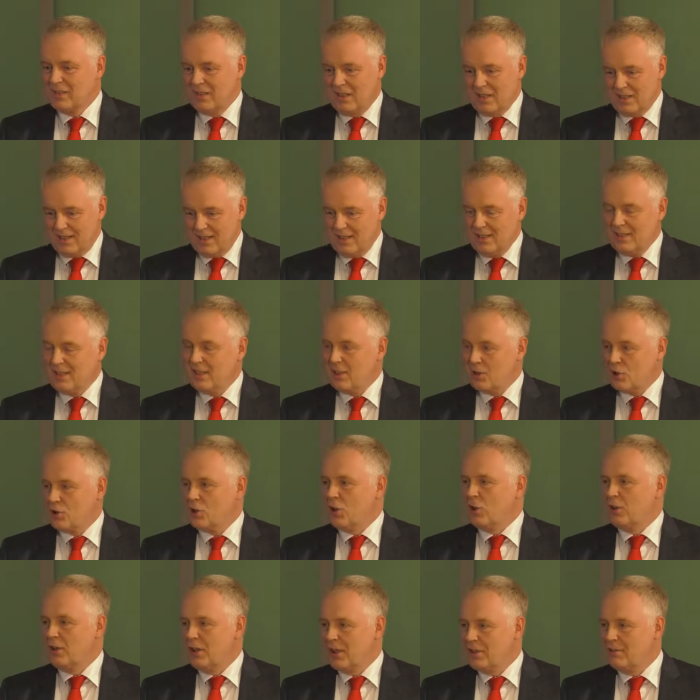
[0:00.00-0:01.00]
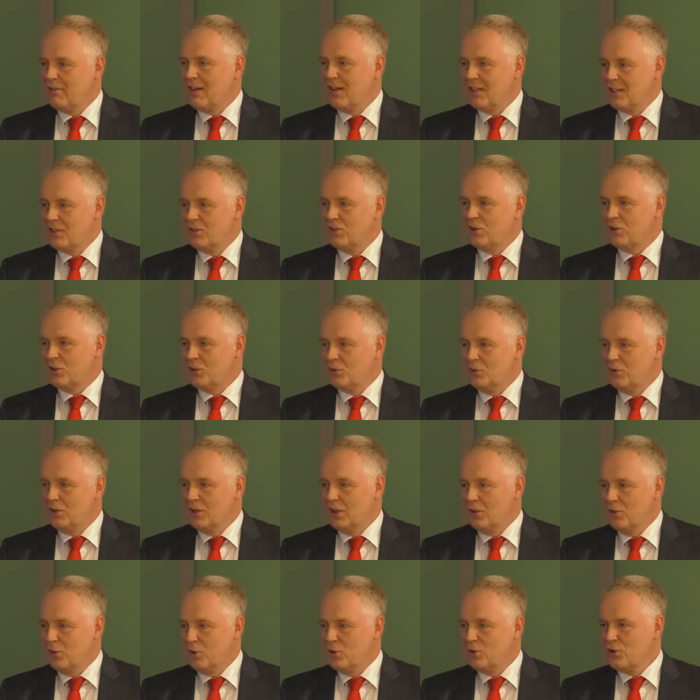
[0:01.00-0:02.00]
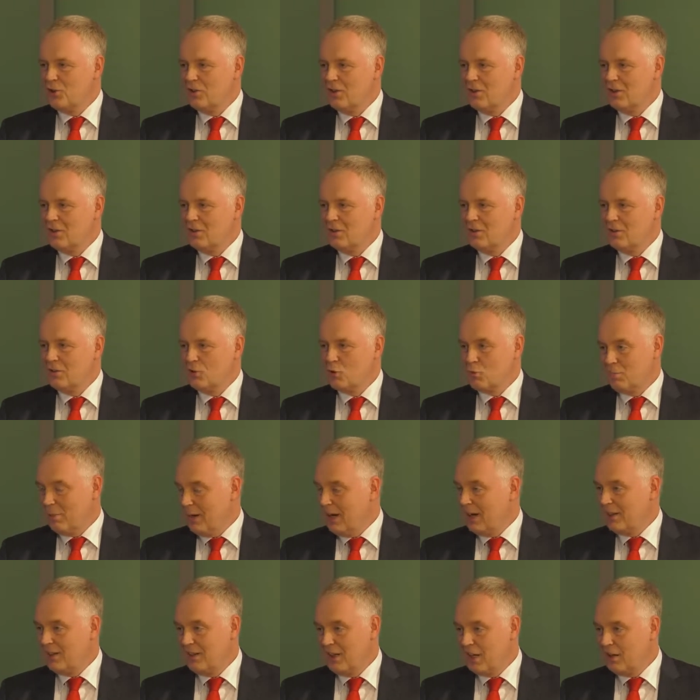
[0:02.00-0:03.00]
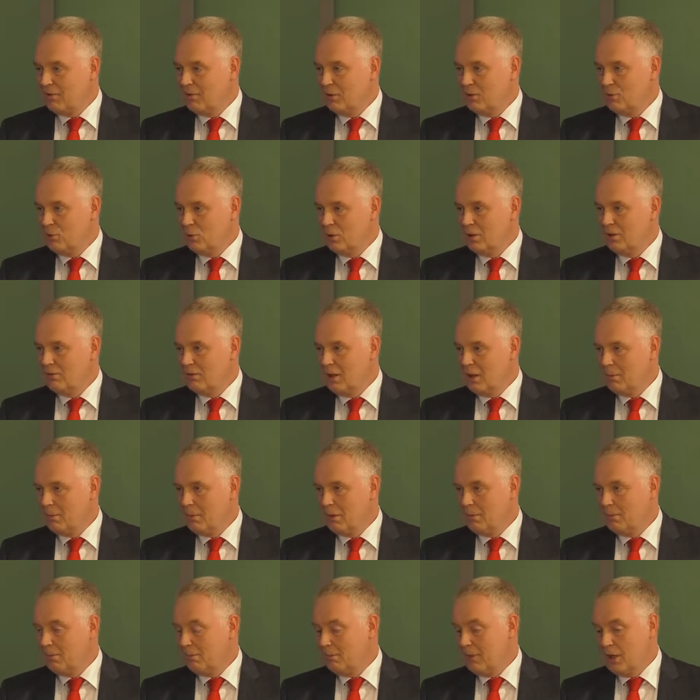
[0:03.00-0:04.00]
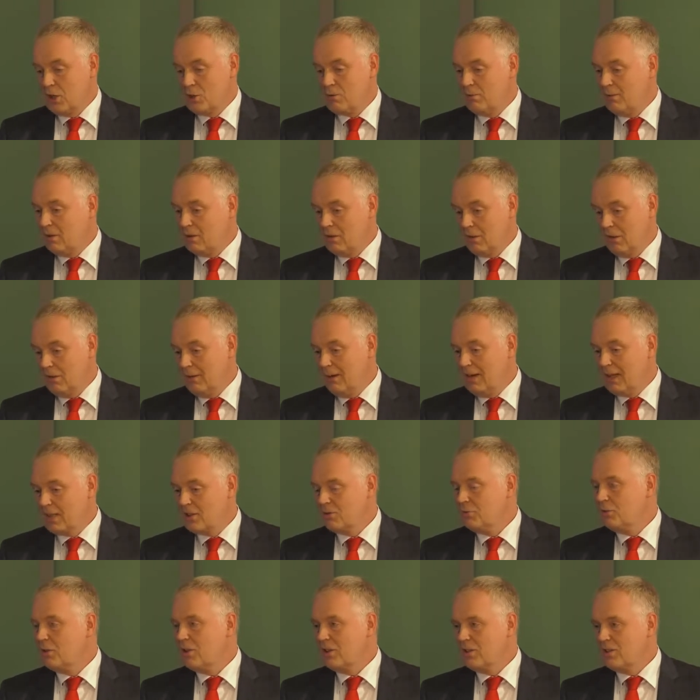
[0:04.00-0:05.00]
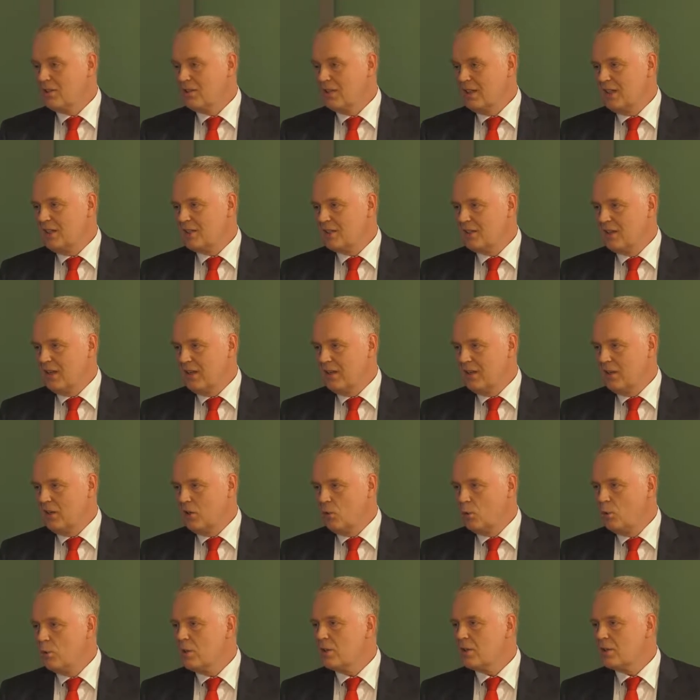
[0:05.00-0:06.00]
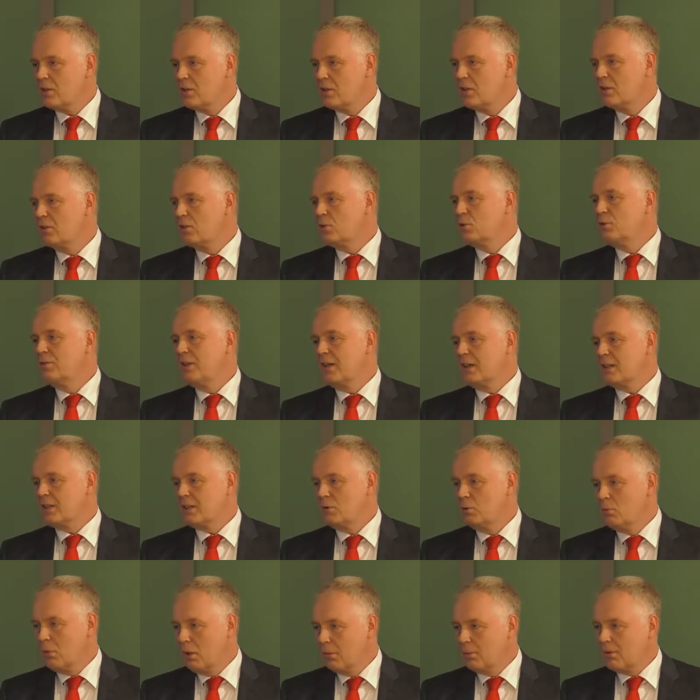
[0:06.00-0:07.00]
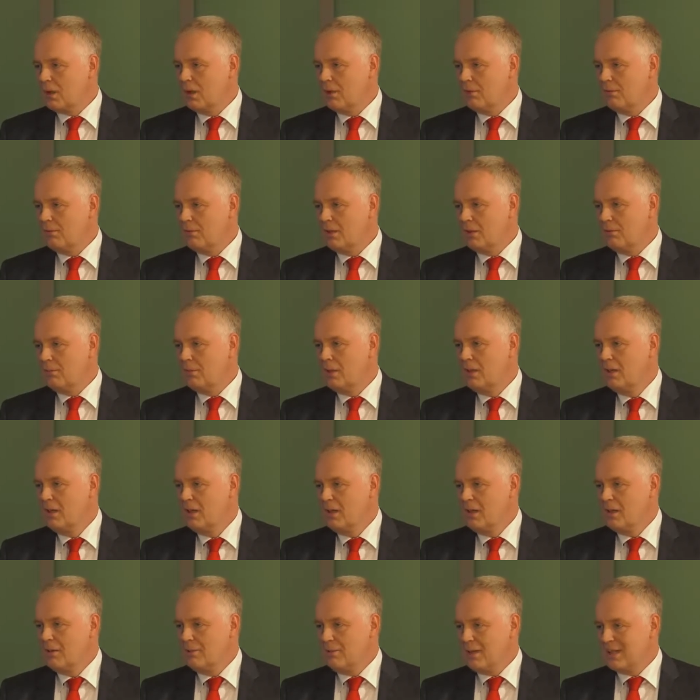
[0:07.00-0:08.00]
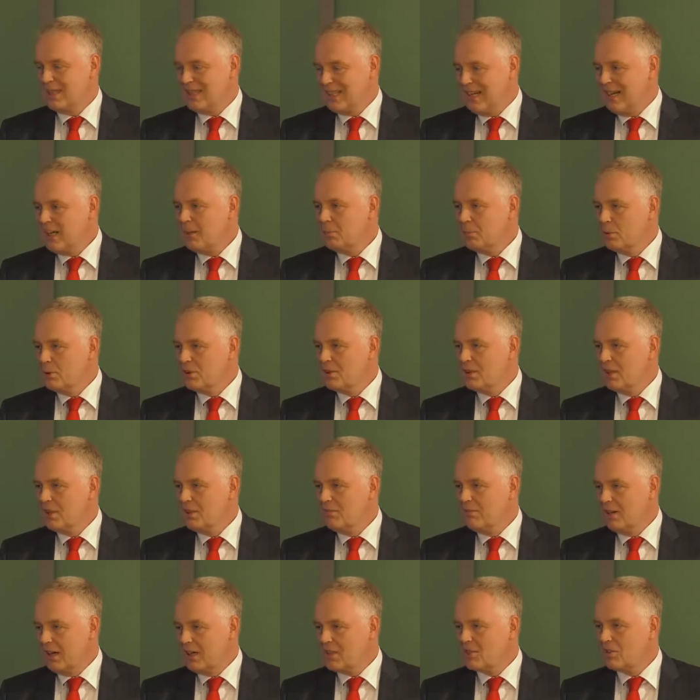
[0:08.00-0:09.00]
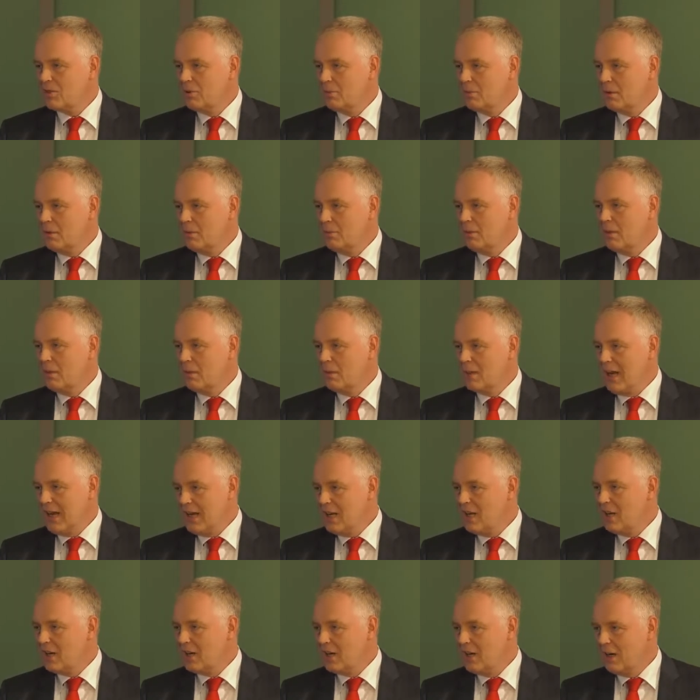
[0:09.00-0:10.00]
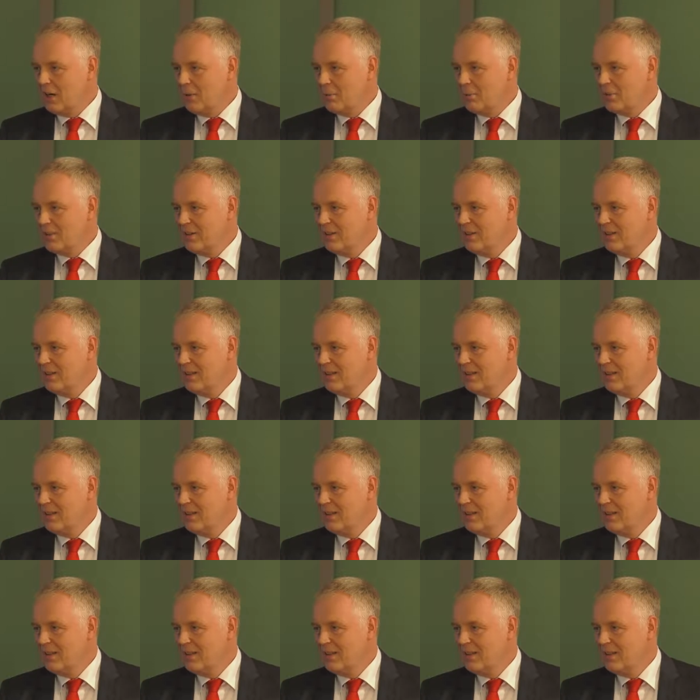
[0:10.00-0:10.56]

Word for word: Das ist erstaunlicherweise noch so. Der Deutsche spart nach wie vor. Wir haben im Beispiel im Jahr 2016 einen der höchsten Zuwächse überhaupt gehabt. Wir mhm. haben fast 8% Wachstum in den Einlagen gehabt.